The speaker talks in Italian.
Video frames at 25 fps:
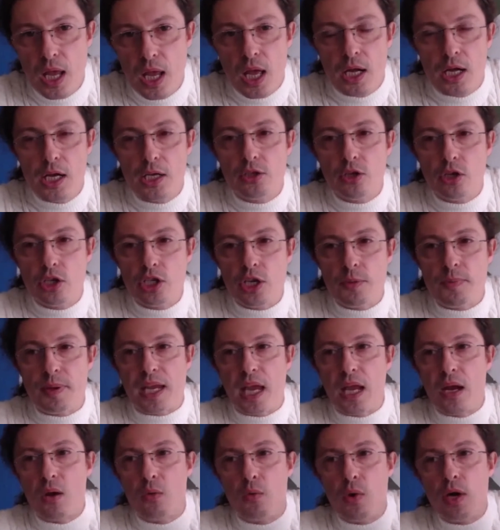risorge
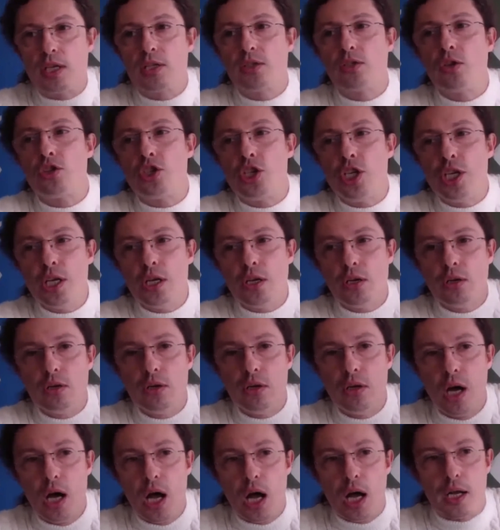perché in questo
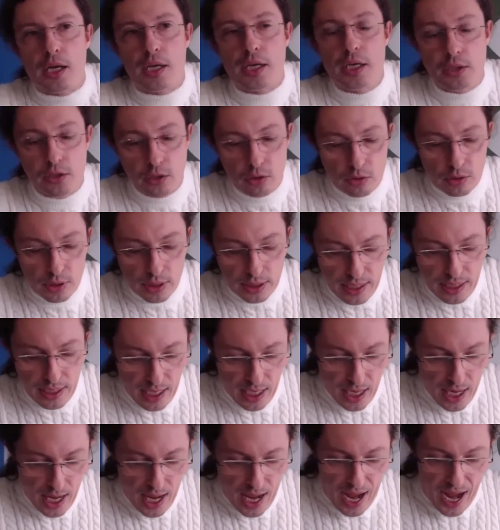ciclo
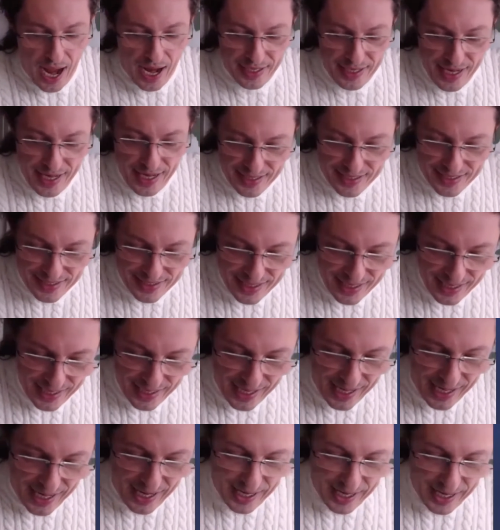ritorna ad
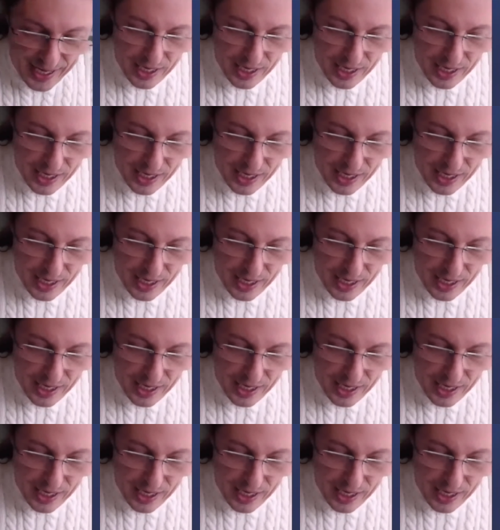essere